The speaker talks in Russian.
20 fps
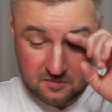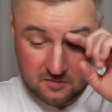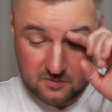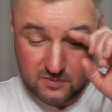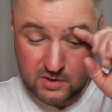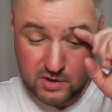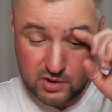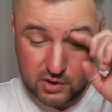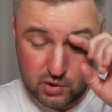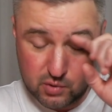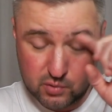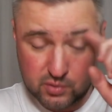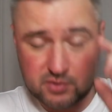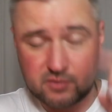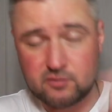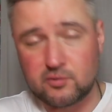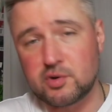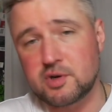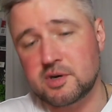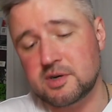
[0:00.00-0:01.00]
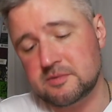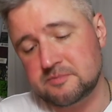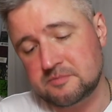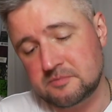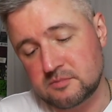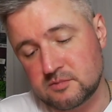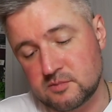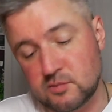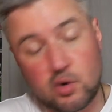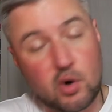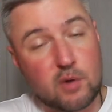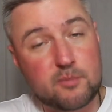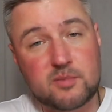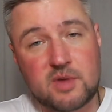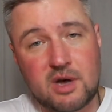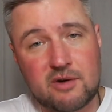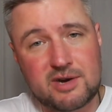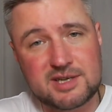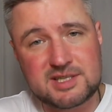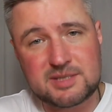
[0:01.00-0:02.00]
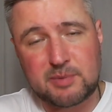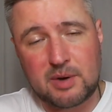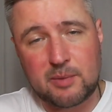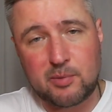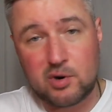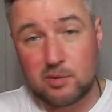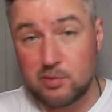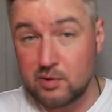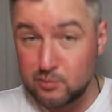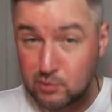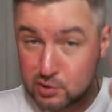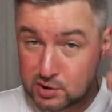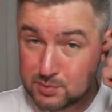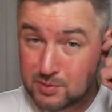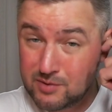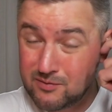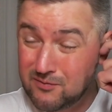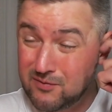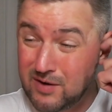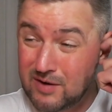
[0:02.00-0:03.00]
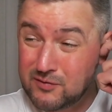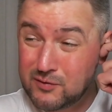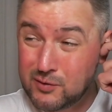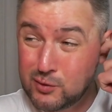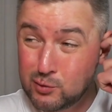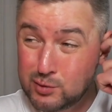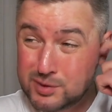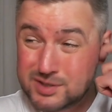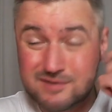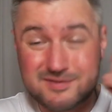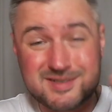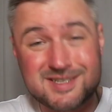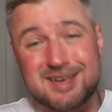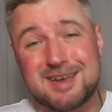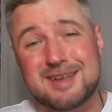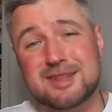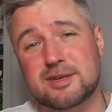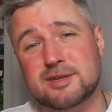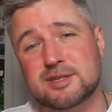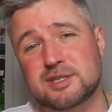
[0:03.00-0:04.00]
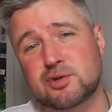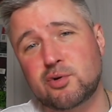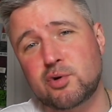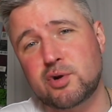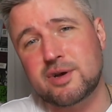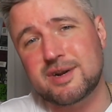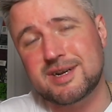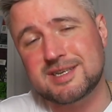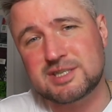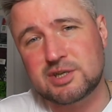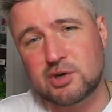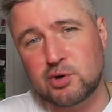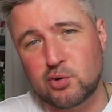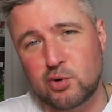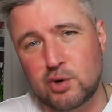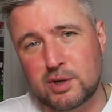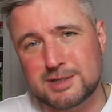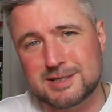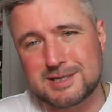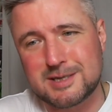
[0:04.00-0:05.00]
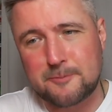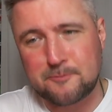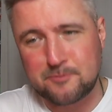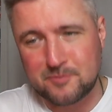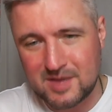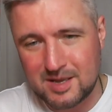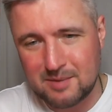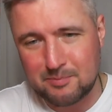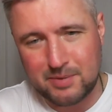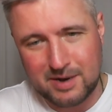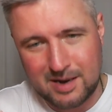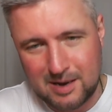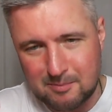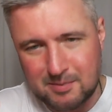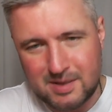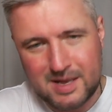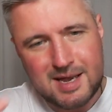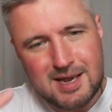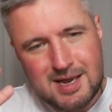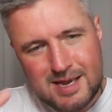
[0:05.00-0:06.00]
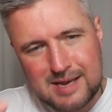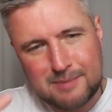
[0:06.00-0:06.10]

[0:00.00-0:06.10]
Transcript: не чувствую их. Но давайте попробуем, может быть, во вкусе вся эта история раскроется, и прям,